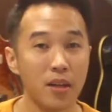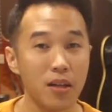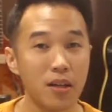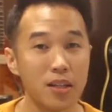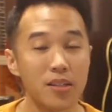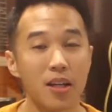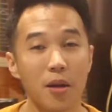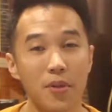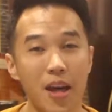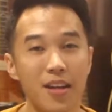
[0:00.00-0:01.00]
Eh,
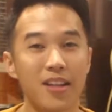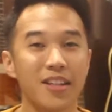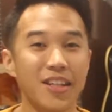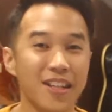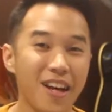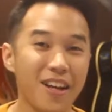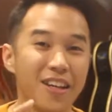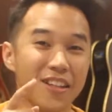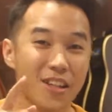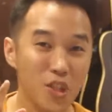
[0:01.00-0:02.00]
Instagramnya ada di Kitara
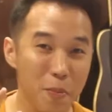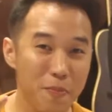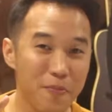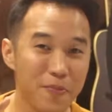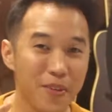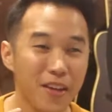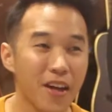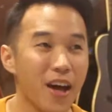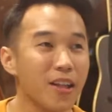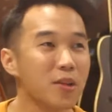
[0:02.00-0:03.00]
Gitar Shop.
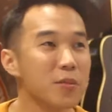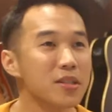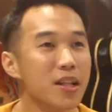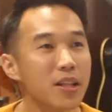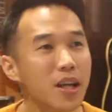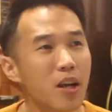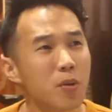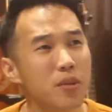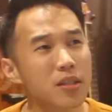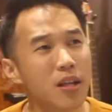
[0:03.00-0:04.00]
Atau misalnya
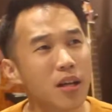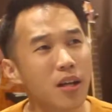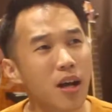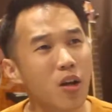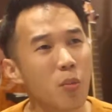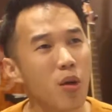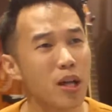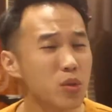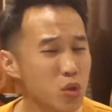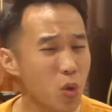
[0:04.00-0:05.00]
kalau misal eh, kalau mau
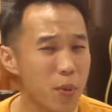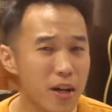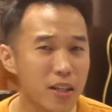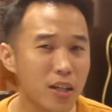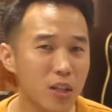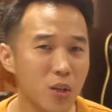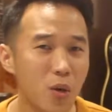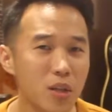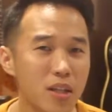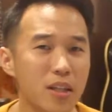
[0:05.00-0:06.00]
langsung coba datang ke
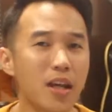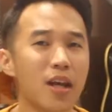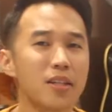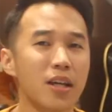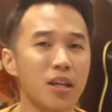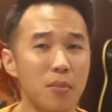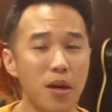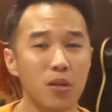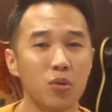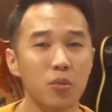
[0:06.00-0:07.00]
tokonya, datang aja yang di
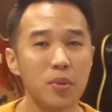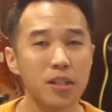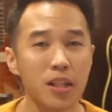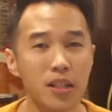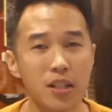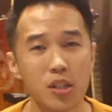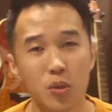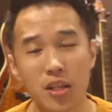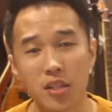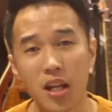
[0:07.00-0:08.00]
Bandung bisa ke
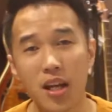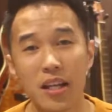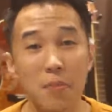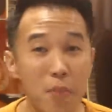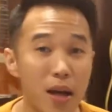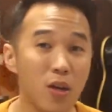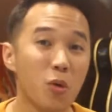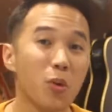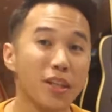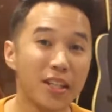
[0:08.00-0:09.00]
Sukasenang 5
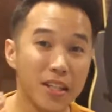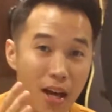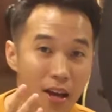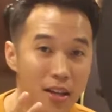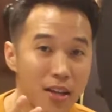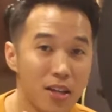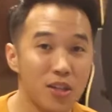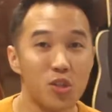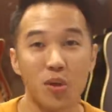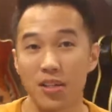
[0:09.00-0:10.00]
nomor
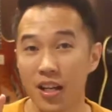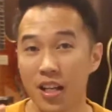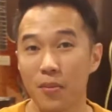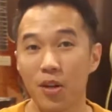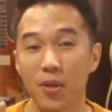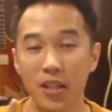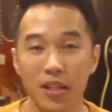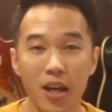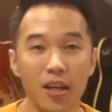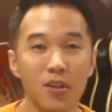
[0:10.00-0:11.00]
3. Sukasenang 5 nomor
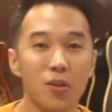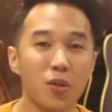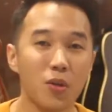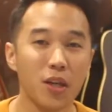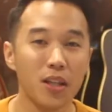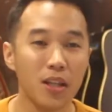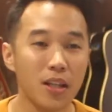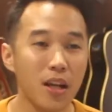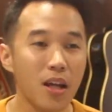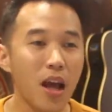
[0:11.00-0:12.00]
3 itu toko gitar
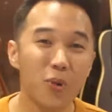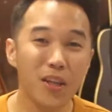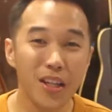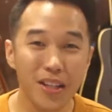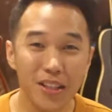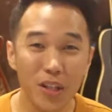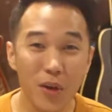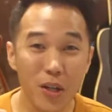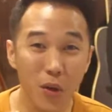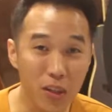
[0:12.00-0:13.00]
Kitara. Buat yang di
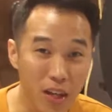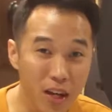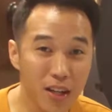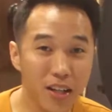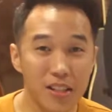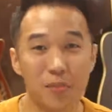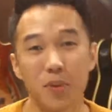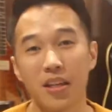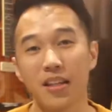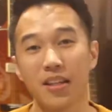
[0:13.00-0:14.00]
luar kota nggak
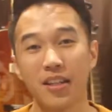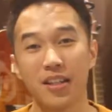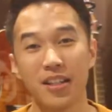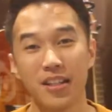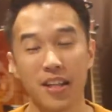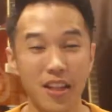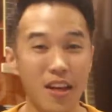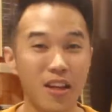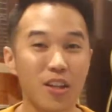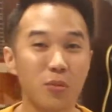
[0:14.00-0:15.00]
sempat datang ke
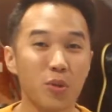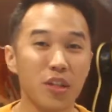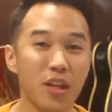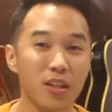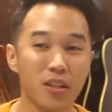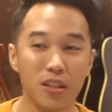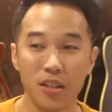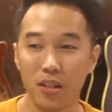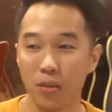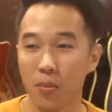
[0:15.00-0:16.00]
Kitara ataupun yang
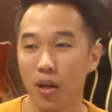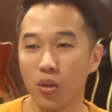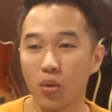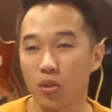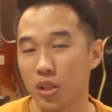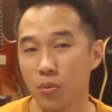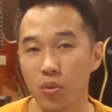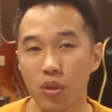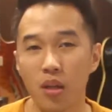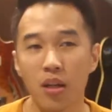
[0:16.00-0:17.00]
di Bandung
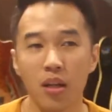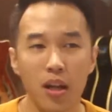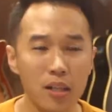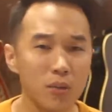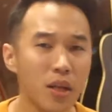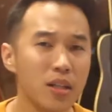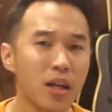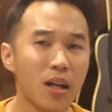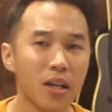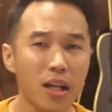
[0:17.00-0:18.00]
sibuk, langsung
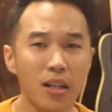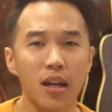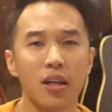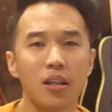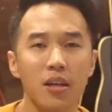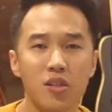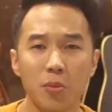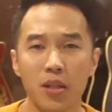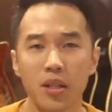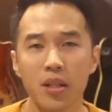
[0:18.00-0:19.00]
aja karena Kitara Gitar
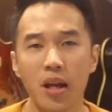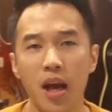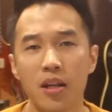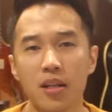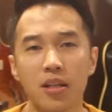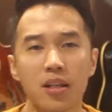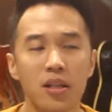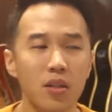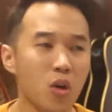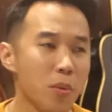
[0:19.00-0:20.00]
Shop ini ada
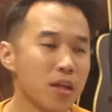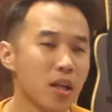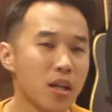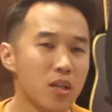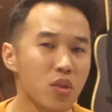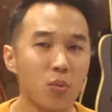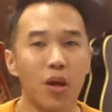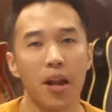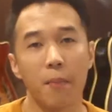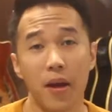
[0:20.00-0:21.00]
di Tokopedia dan juga
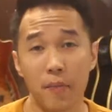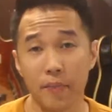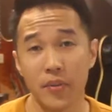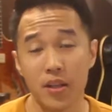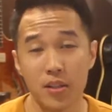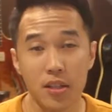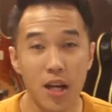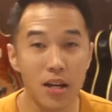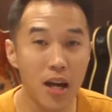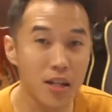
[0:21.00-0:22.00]
Bukalapak. Jadi
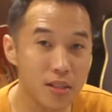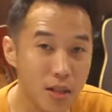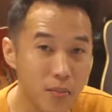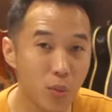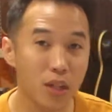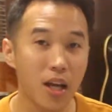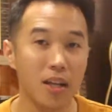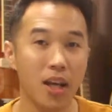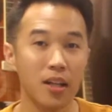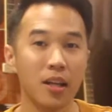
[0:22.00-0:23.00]
nggak ada alasan buat
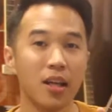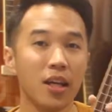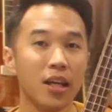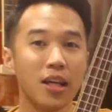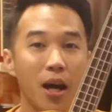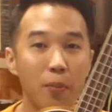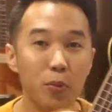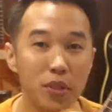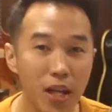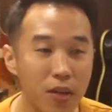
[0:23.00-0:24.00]
kalian nggak
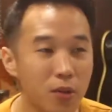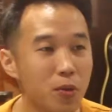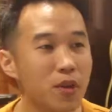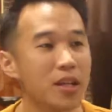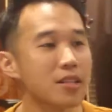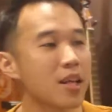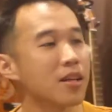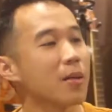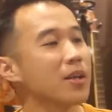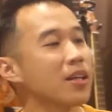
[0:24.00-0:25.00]
punya Oculus
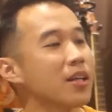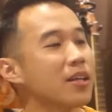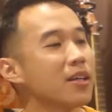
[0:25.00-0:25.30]
Nano ini.